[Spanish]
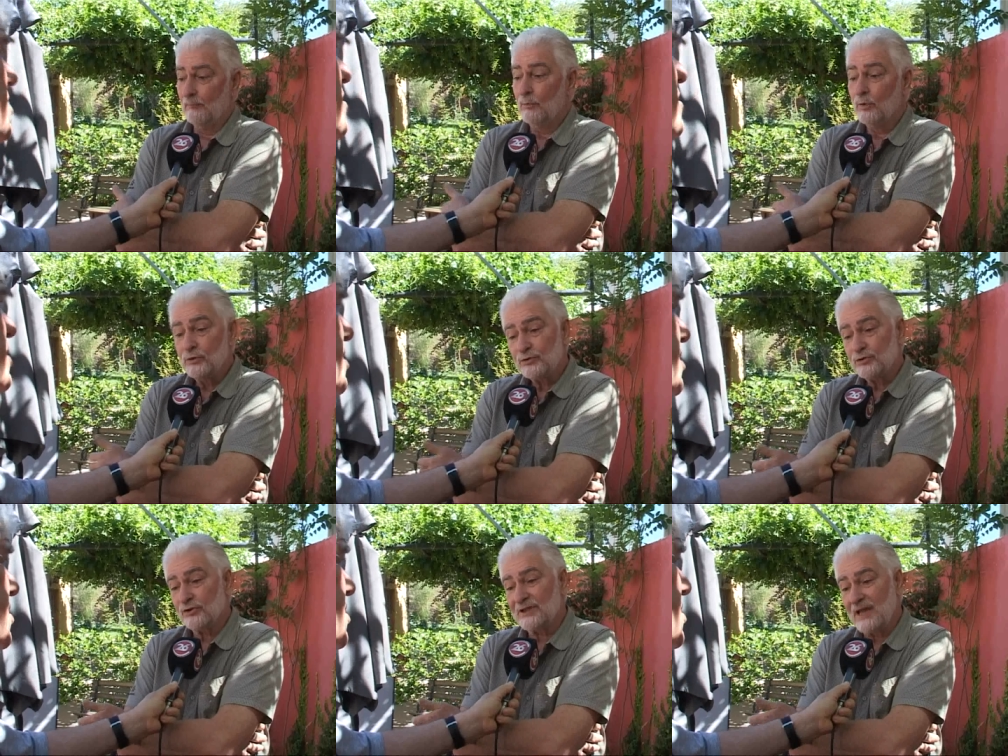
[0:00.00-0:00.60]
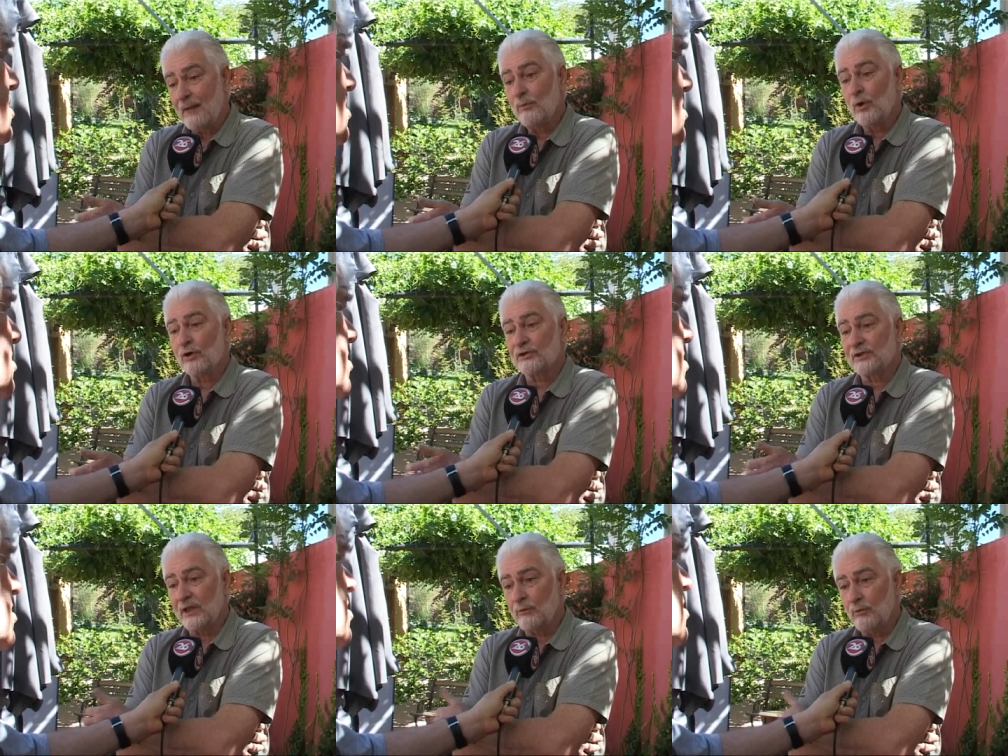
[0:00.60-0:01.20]
mucho se ha
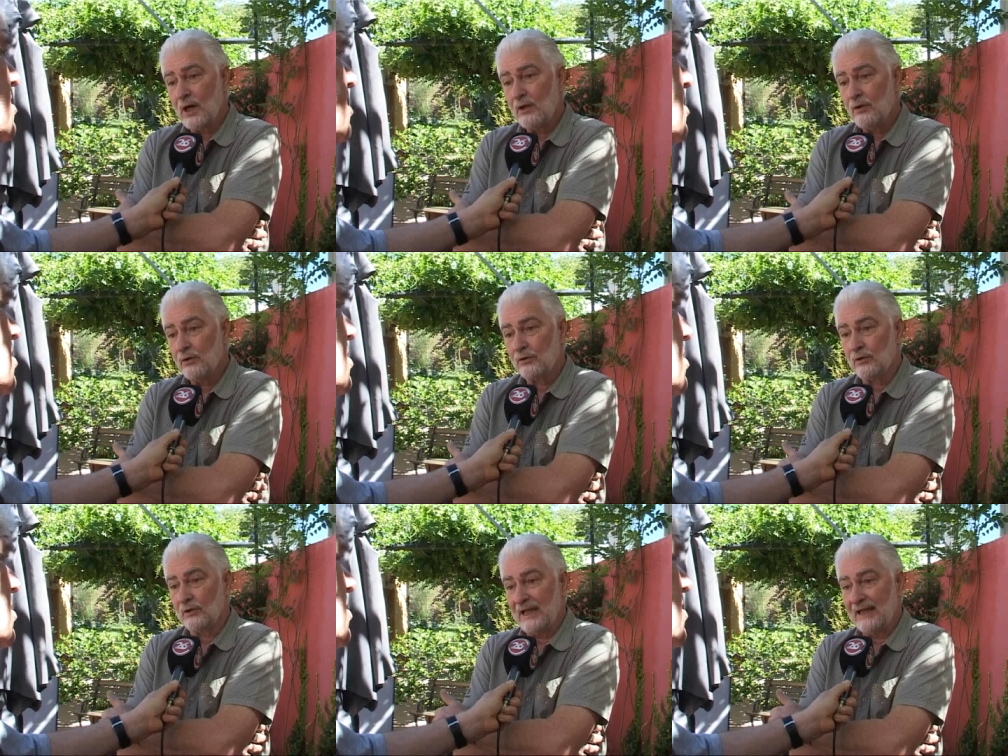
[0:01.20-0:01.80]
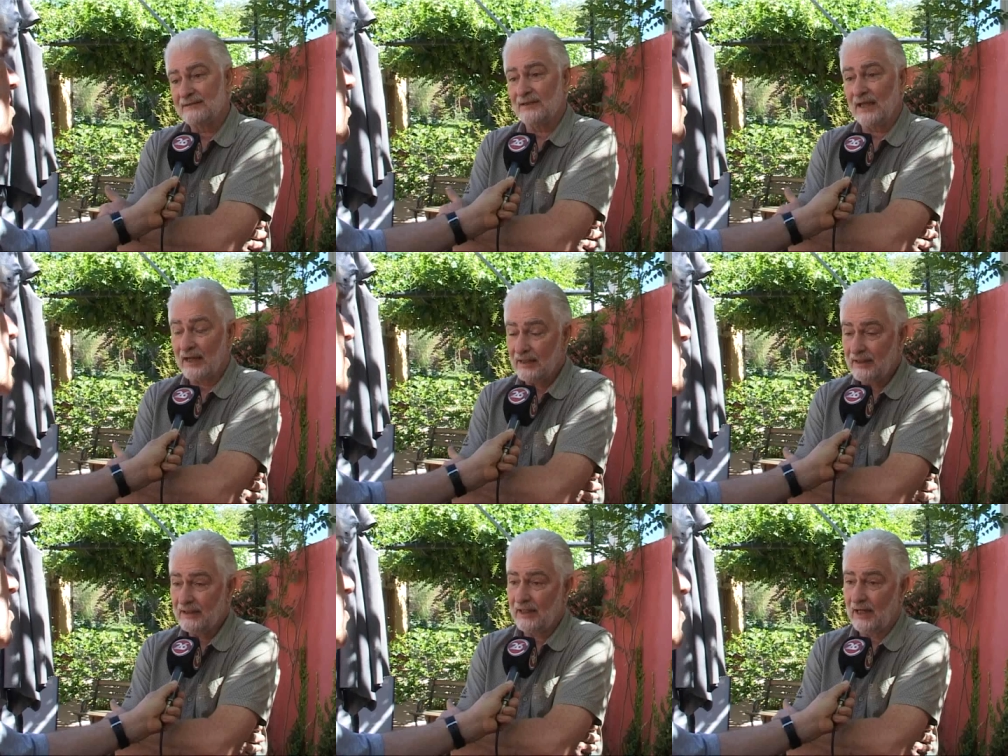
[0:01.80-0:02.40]
amortiguado con las
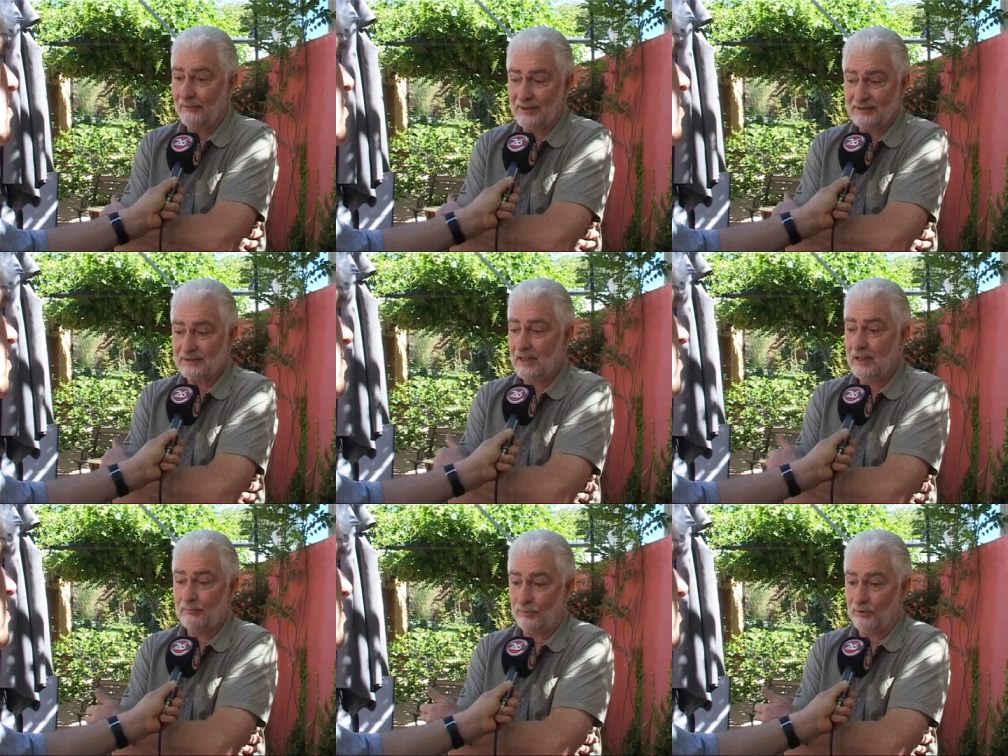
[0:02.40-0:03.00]
técnicas basadas,